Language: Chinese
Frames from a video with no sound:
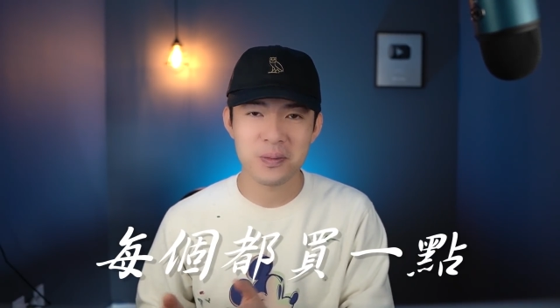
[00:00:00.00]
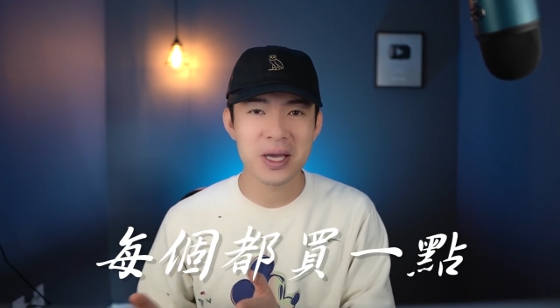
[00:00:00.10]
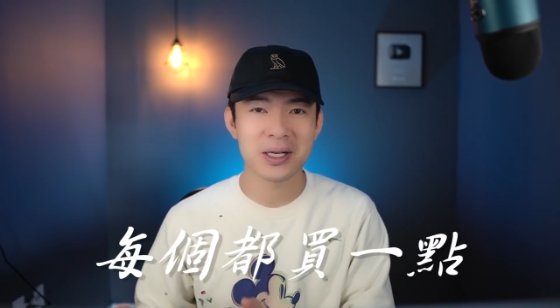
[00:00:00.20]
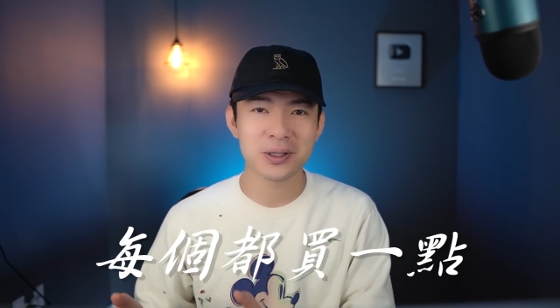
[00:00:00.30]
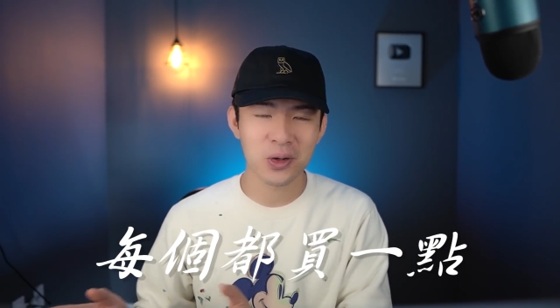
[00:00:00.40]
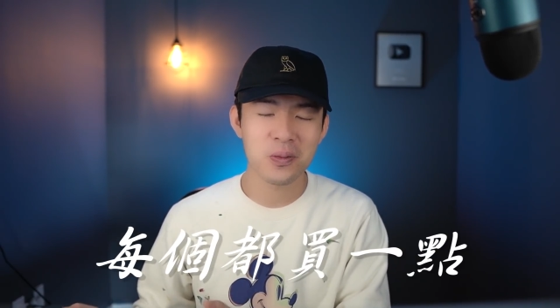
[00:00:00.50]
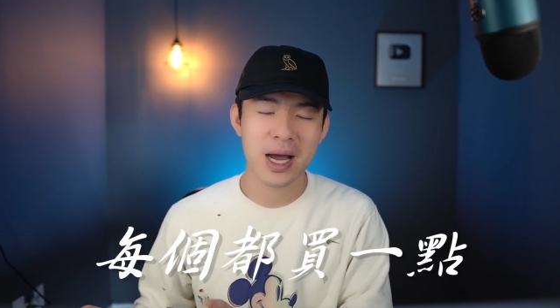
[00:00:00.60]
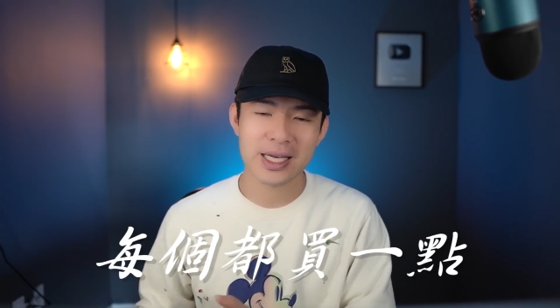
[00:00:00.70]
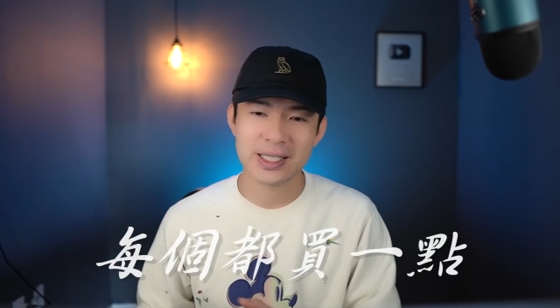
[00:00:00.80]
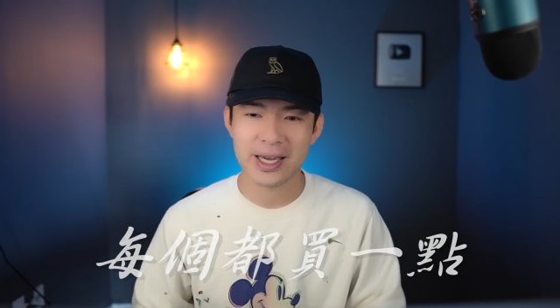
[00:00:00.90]
每个都
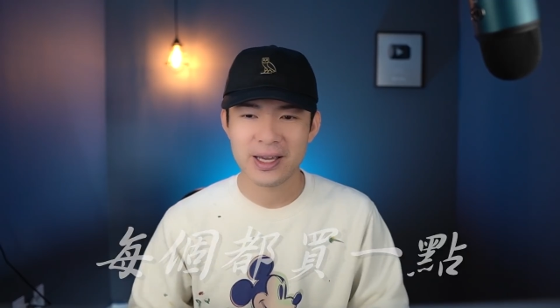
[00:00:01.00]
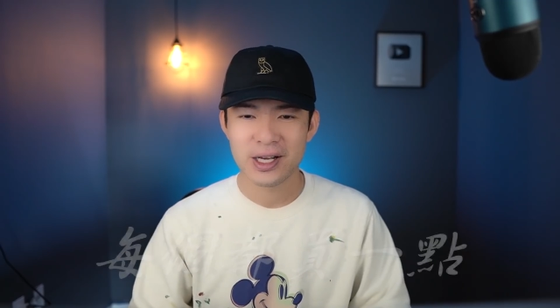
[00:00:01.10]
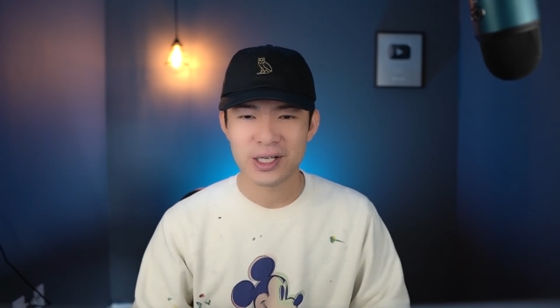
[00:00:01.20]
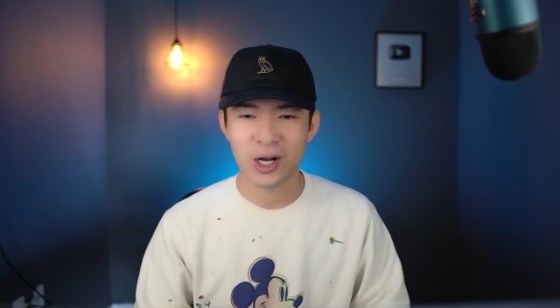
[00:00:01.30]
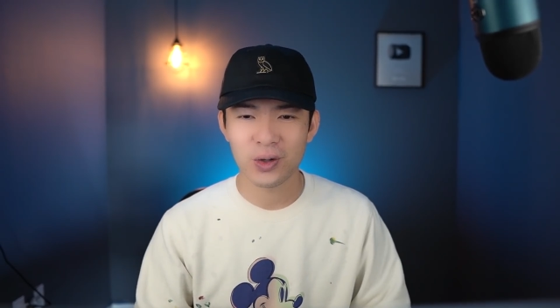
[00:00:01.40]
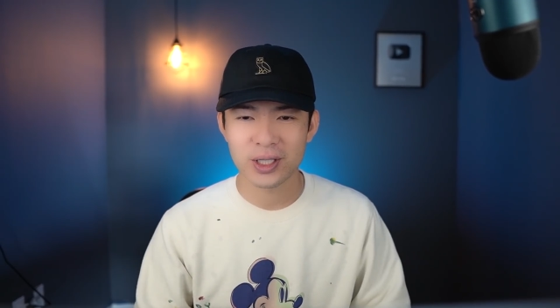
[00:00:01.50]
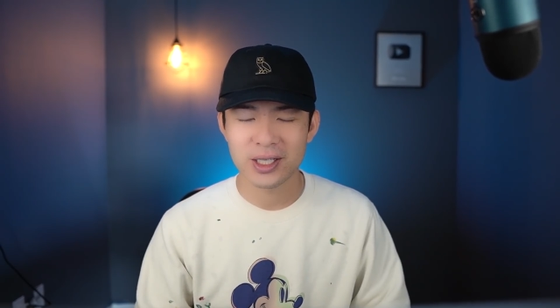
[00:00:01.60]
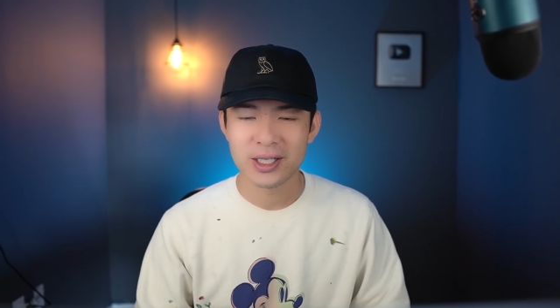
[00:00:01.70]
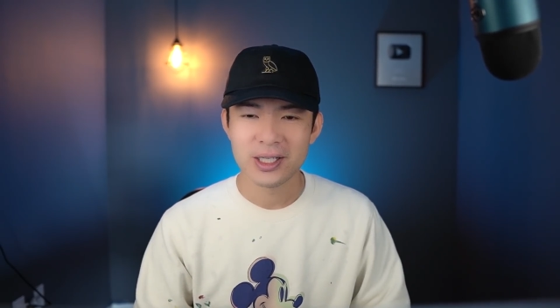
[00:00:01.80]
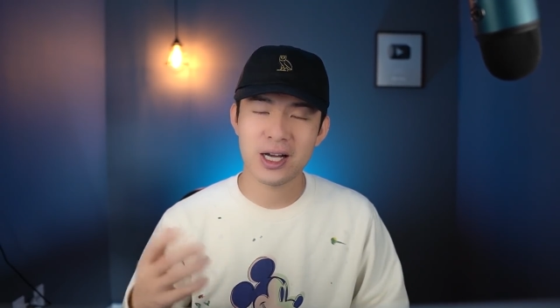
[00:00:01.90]
买一点，然后
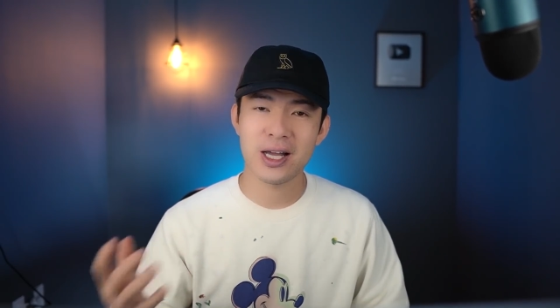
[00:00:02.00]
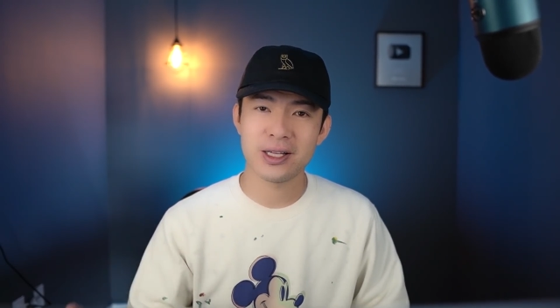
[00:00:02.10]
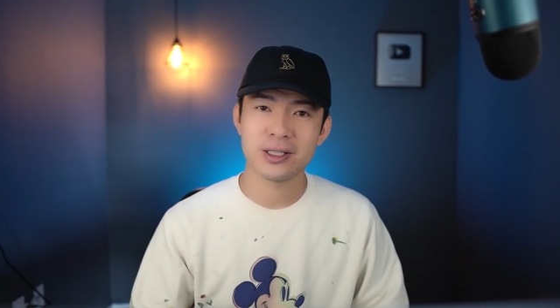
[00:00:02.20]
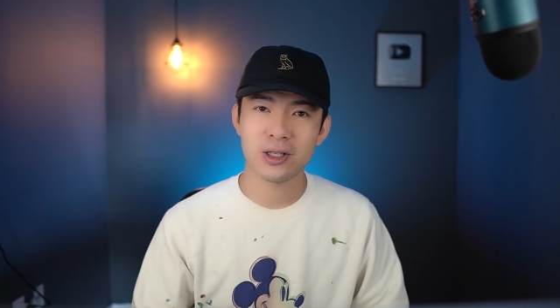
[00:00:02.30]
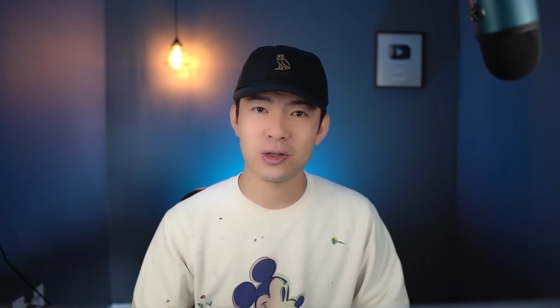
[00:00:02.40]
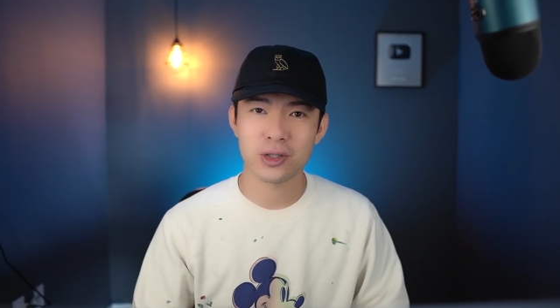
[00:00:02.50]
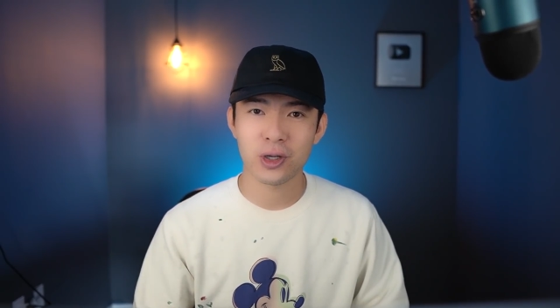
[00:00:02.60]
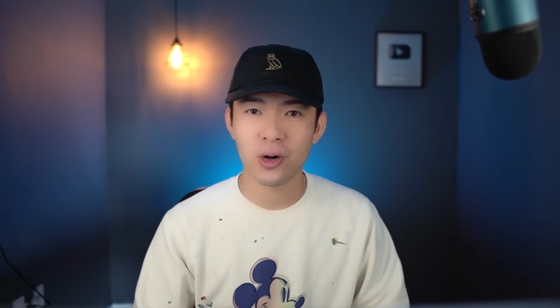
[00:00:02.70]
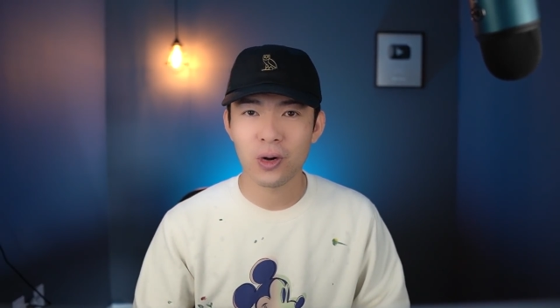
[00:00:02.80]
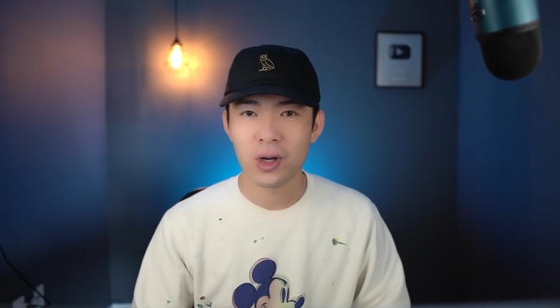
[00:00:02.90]
呢，看到时
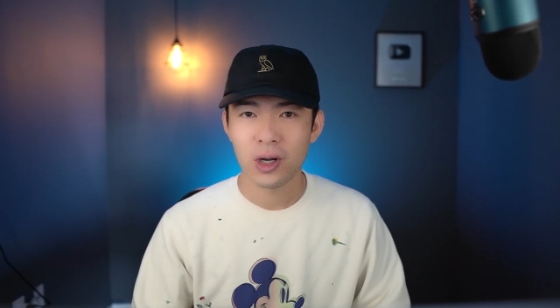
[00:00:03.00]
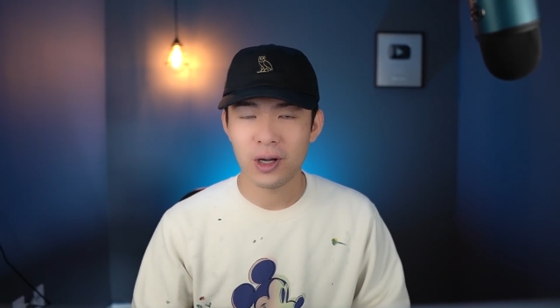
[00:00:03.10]
候。